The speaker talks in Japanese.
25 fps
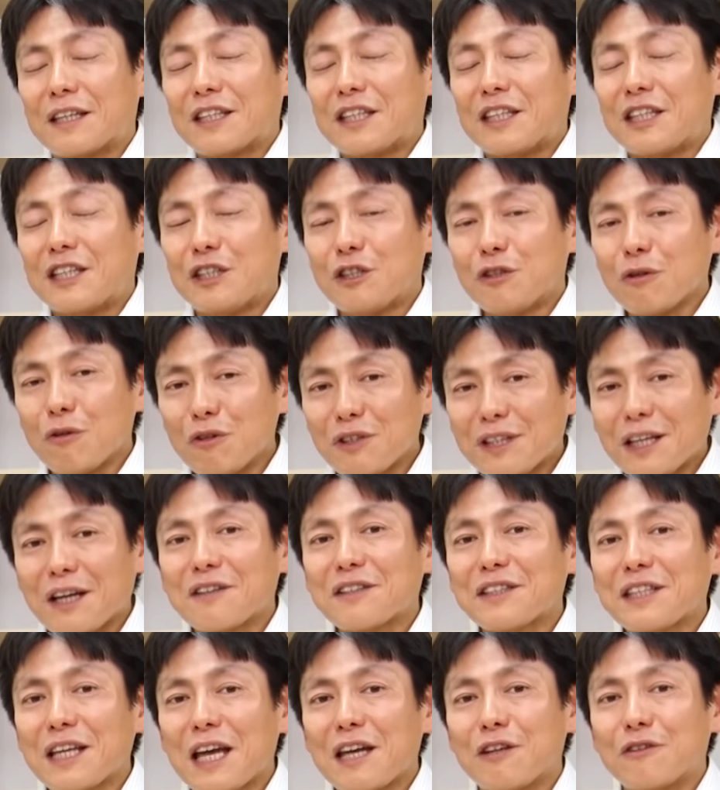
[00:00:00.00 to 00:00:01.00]
非常にた
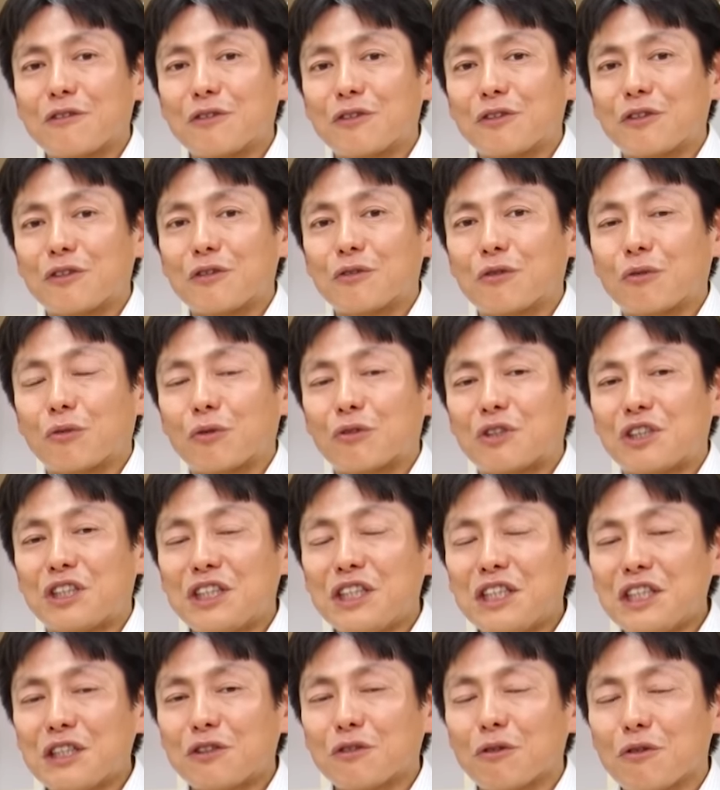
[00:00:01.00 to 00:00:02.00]
くさんいるっていう、この
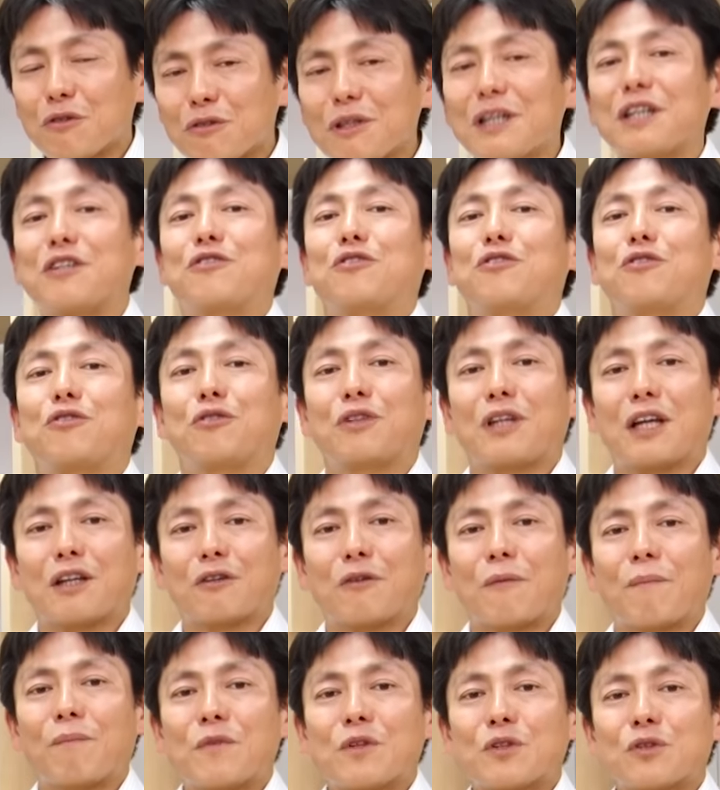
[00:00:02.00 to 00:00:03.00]
事実こそが重要だ
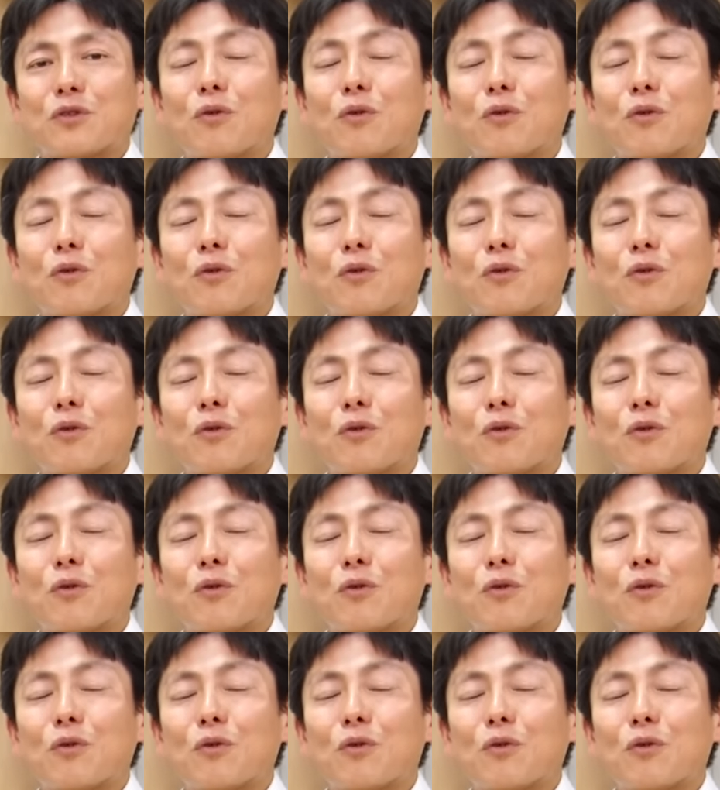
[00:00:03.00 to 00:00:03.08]
と、